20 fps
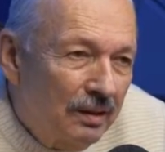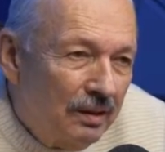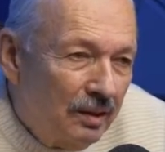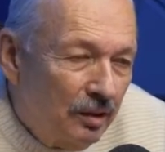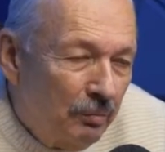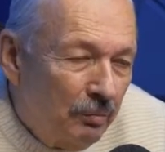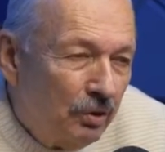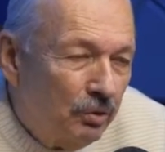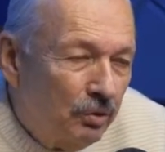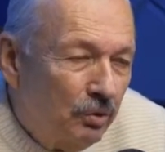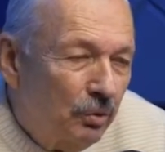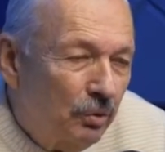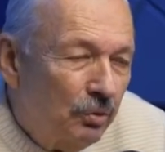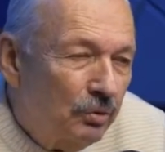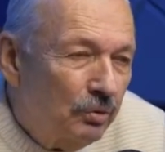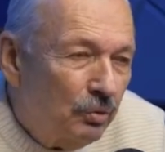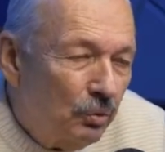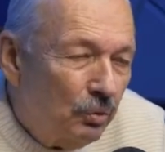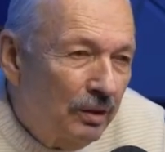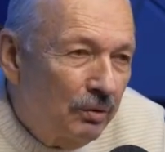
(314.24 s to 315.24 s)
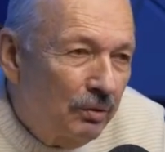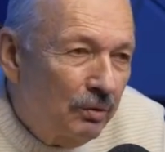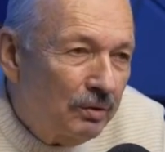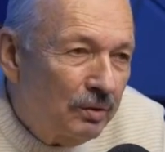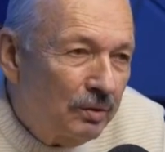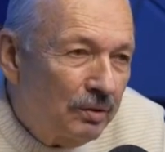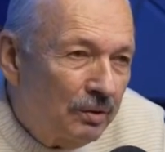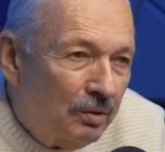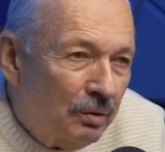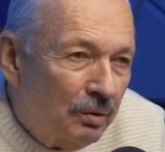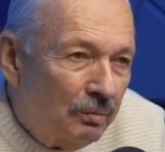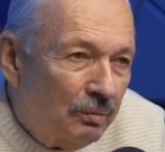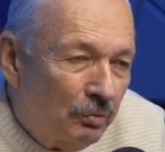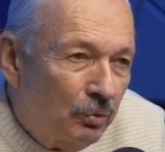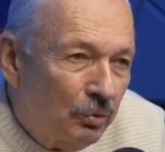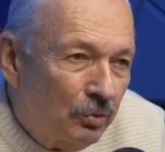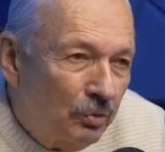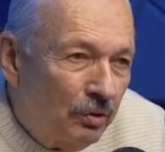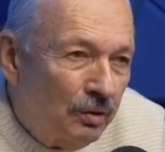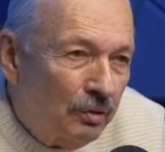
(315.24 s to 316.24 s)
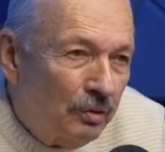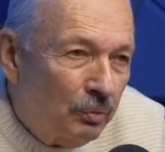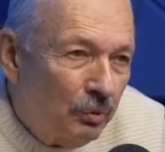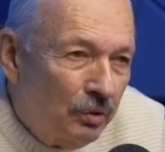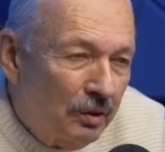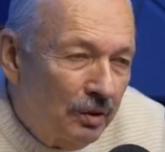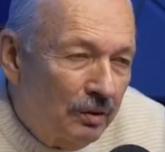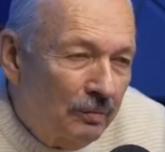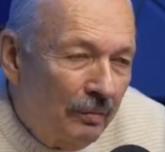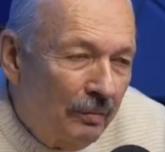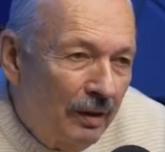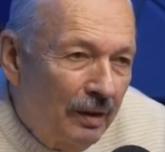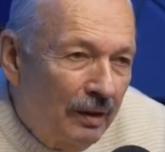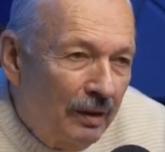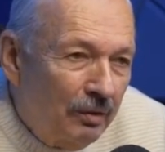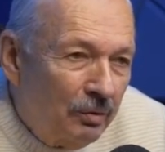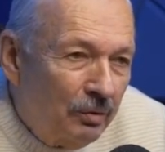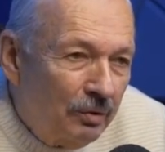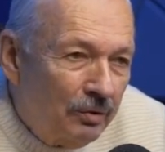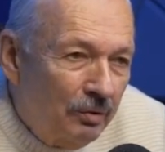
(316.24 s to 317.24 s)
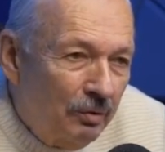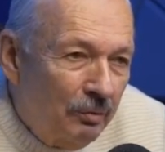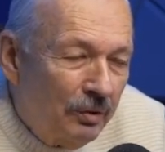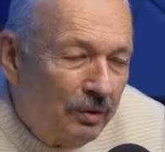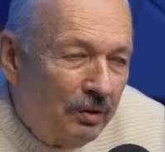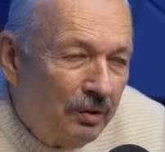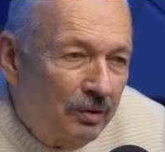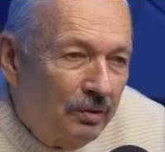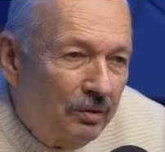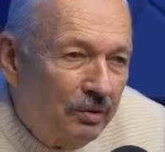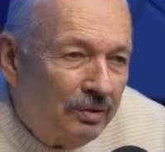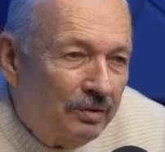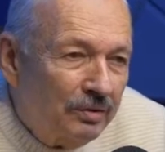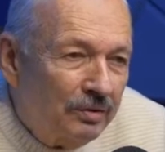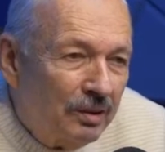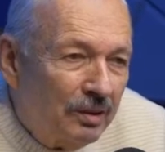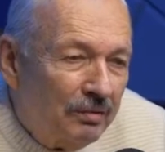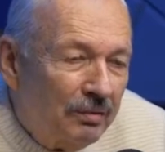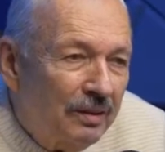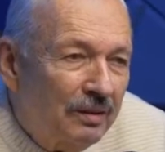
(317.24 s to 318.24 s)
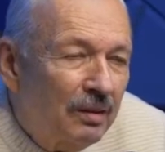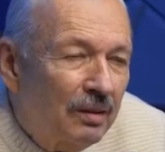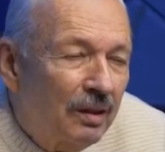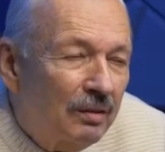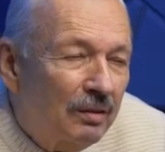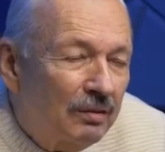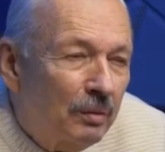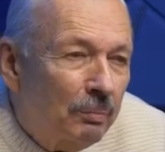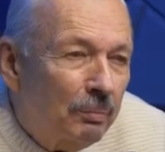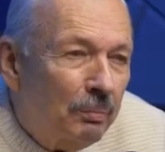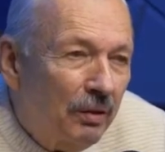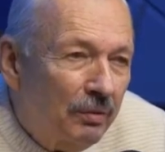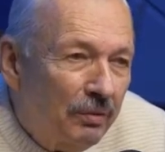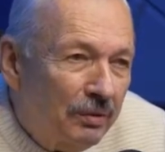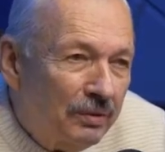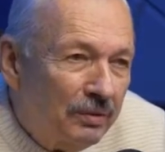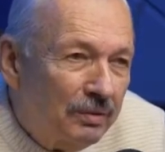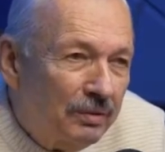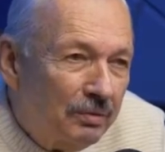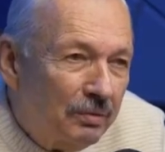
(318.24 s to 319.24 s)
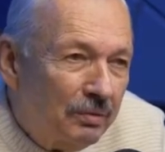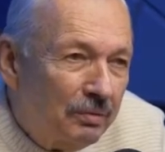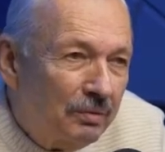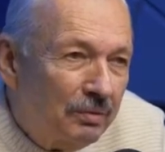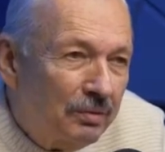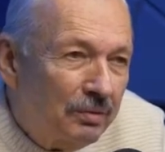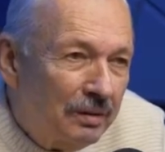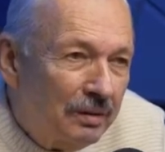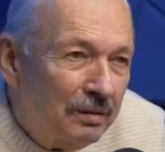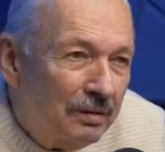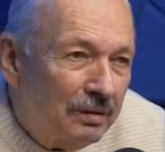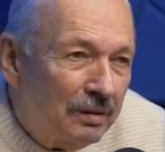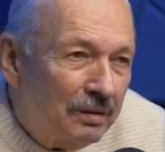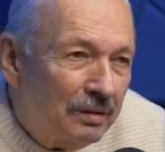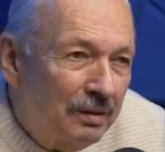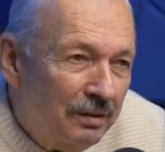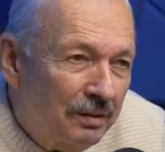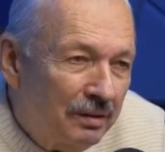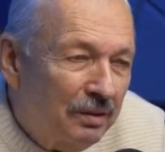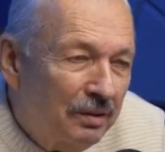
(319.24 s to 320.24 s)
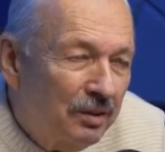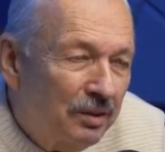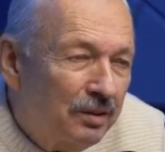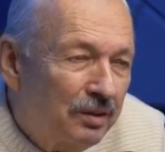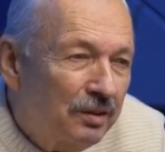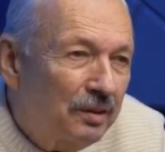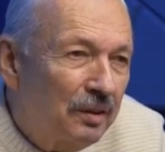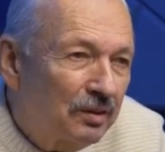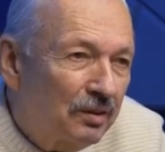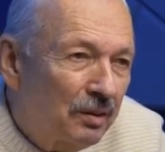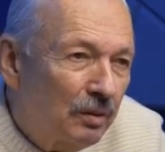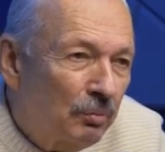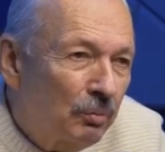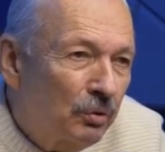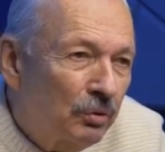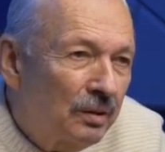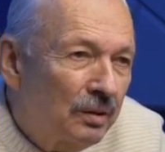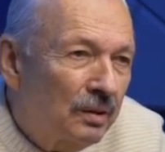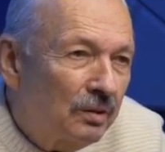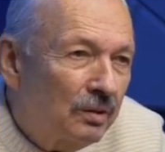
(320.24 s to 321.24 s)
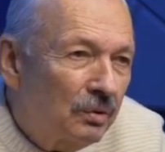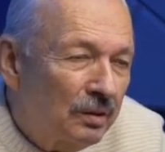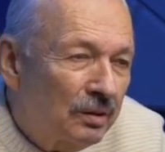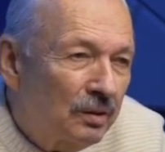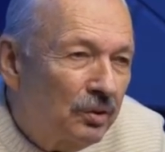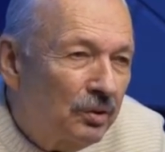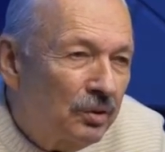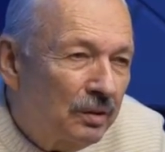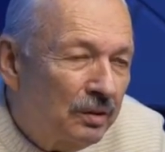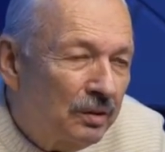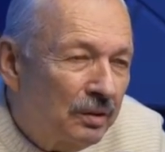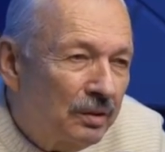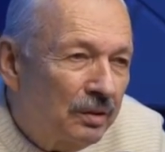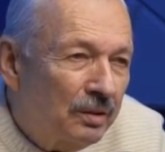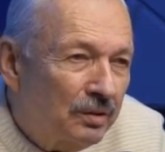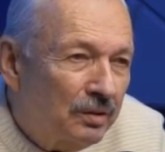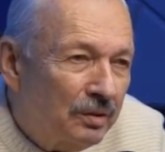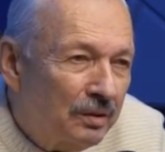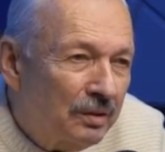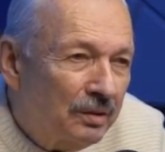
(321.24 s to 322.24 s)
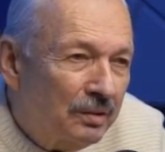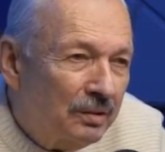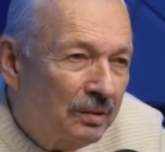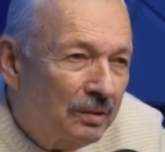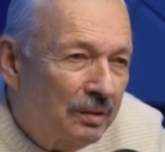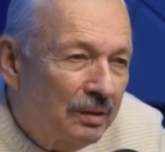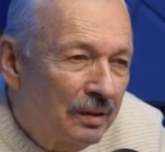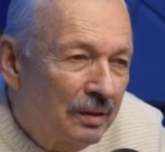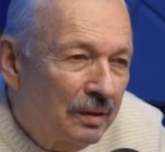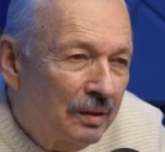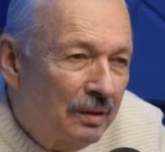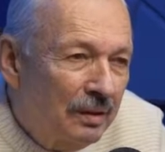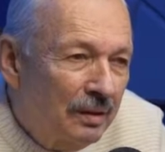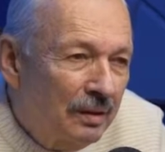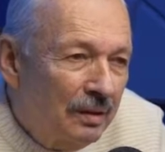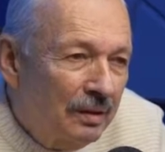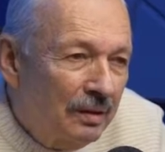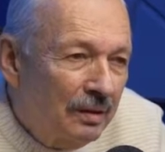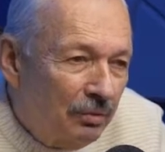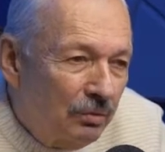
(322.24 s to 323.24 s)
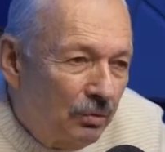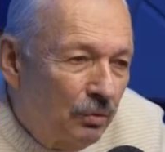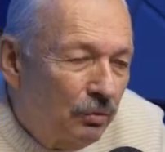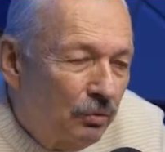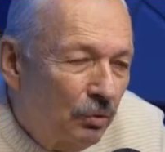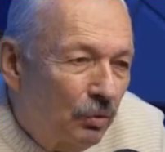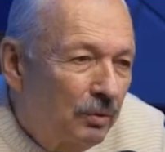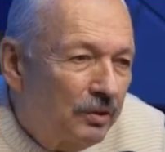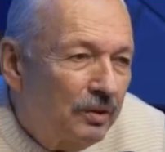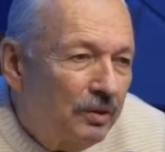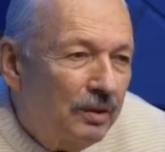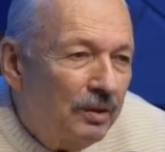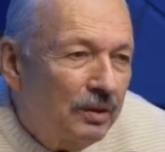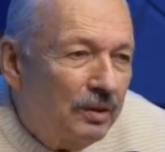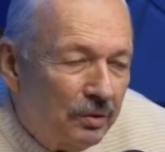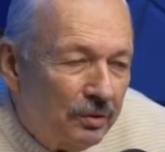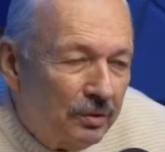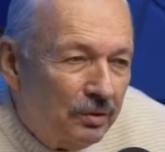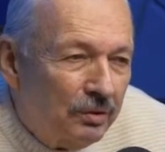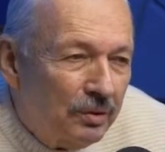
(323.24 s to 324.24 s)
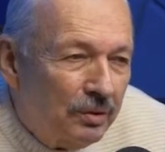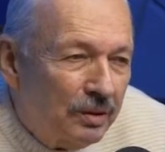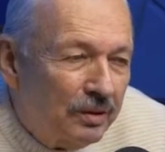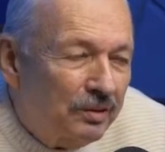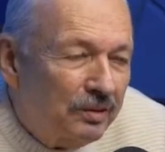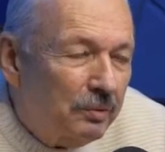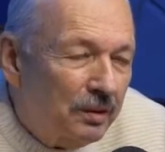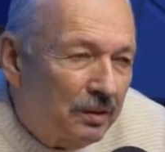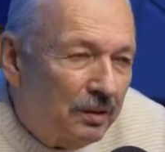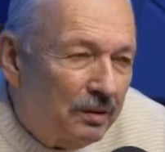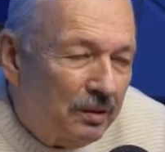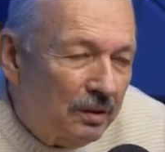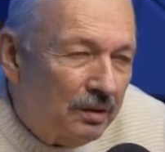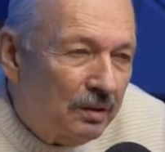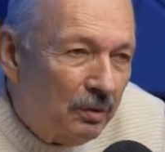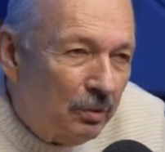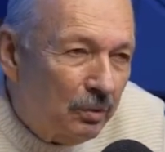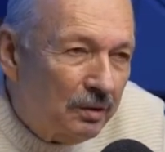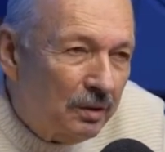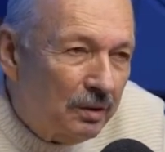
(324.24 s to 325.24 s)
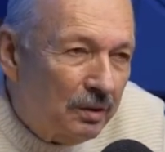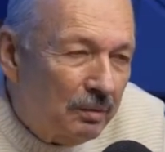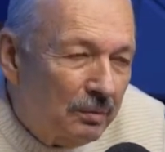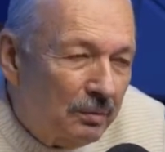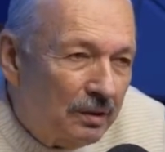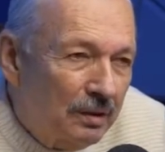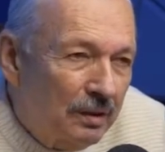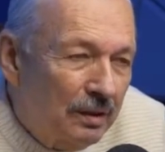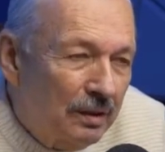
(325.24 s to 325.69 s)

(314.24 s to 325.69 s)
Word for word: И бросок туда, вот к этому внутреннему «я», вот он, пожалуй, составляет главный пафос вот всех нынешних разработок, которые начинают вестись ну, в той области, которая называется психотехнологиями.